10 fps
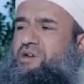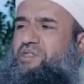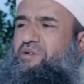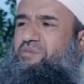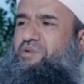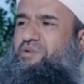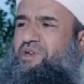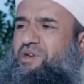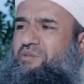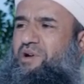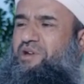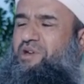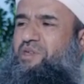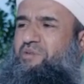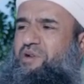أيضا يجب
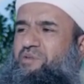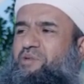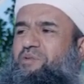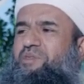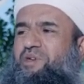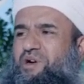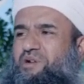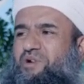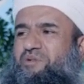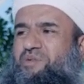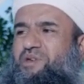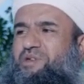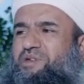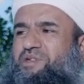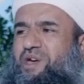علينا نتبرأ بحكم الظاهر وهو
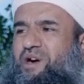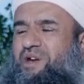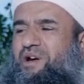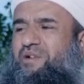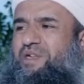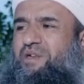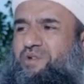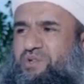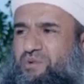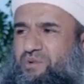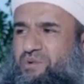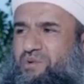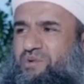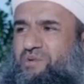من اشتهر فسقه